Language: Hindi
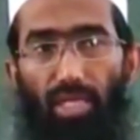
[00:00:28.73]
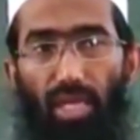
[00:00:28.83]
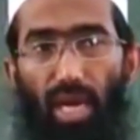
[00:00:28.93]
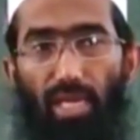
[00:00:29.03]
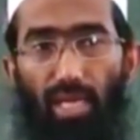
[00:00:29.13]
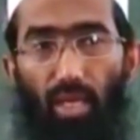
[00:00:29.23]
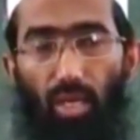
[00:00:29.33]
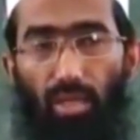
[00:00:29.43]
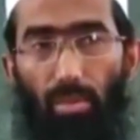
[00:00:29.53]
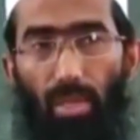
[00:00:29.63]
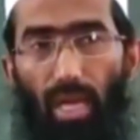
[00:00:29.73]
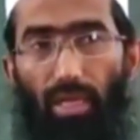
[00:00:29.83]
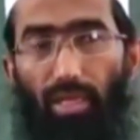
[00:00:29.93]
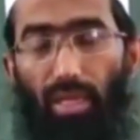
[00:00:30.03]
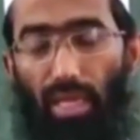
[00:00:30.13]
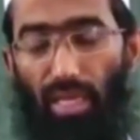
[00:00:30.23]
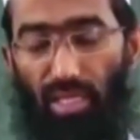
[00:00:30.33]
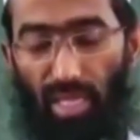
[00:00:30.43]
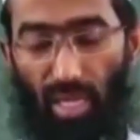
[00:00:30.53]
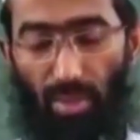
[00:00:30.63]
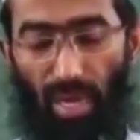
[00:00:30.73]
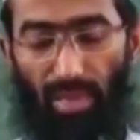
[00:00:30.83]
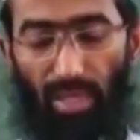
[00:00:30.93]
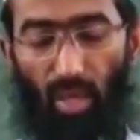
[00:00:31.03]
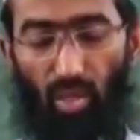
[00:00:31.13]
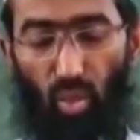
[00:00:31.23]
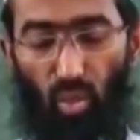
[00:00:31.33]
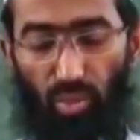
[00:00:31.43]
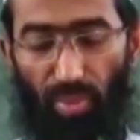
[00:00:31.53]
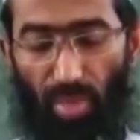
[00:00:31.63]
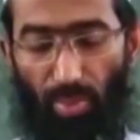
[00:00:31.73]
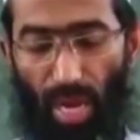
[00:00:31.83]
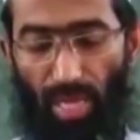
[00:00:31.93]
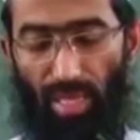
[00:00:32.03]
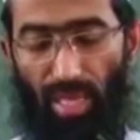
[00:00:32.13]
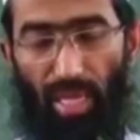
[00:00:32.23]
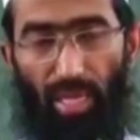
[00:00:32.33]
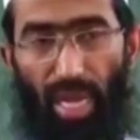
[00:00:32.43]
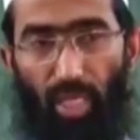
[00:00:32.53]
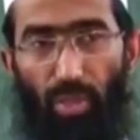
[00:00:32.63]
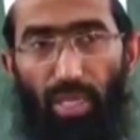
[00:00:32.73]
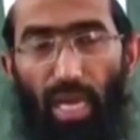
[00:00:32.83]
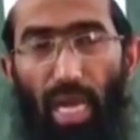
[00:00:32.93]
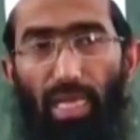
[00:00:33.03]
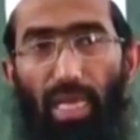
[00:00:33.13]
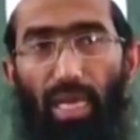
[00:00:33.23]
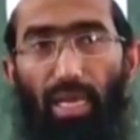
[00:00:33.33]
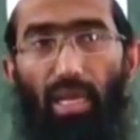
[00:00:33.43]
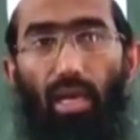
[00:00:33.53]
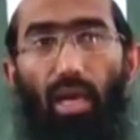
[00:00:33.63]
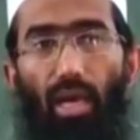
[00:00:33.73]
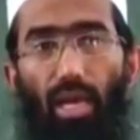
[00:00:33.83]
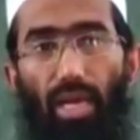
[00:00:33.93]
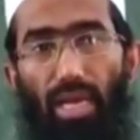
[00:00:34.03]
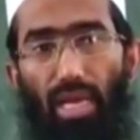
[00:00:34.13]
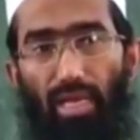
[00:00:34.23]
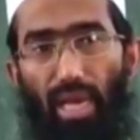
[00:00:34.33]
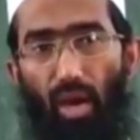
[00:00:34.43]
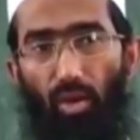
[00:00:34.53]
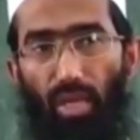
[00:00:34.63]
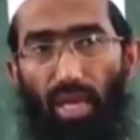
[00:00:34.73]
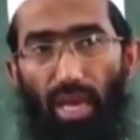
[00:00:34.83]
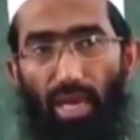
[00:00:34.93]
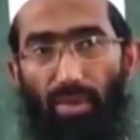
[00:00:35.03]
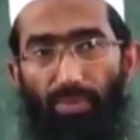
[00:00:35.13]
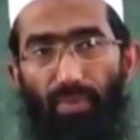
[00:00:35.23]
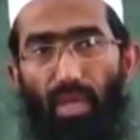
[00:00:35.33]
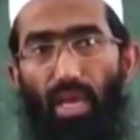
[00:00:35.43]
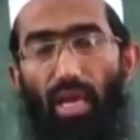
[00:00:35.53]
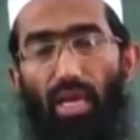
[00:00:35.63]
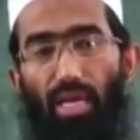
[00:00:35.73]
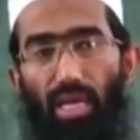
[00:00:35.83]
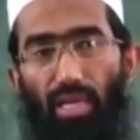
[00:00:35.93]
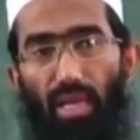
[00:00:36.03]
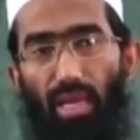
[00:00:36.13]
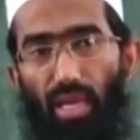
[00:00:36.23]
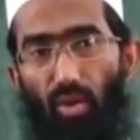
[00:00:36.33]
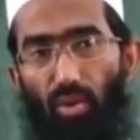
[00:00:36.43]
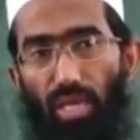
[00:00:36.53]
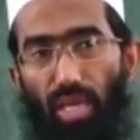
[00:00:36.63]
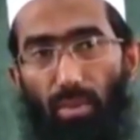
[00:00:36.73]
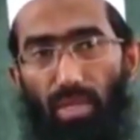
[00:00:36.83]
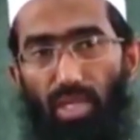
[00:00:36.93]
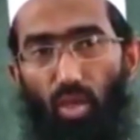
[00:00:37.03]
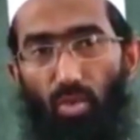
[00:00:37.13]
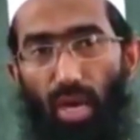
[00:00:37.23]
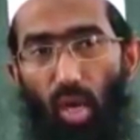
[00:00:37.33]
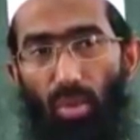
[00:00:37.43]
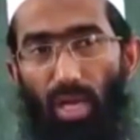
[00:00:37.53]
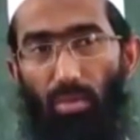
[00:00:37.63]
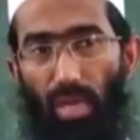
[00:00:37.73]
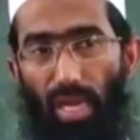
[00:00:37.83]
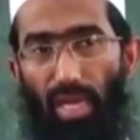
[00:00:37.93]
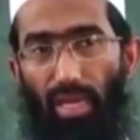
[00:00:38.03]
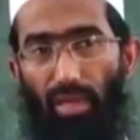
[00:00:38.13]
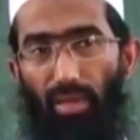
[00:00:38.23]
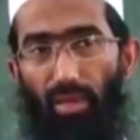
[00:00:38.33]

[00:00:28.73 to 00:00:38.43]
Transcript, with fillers: अच्छा खासा डॉक्टर बना देते हैं इंजीनियर बनाते हैं और जो कुछ भी ये पढ़ाते हैं ग्रेजुएट कराते हैं नीयत क्या होती है नीयत ये नहीं होती कि बच्ची को मालूम बढ़े